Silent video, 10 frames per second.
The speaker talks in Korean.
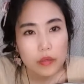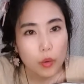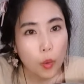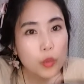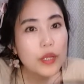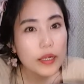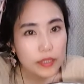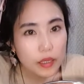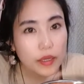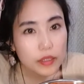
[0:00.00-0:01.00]

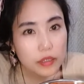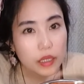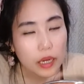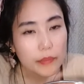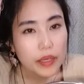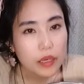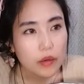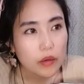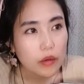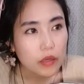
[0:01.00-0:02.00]
옹달샘 같은
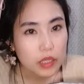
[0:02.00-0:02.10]
사람이에요.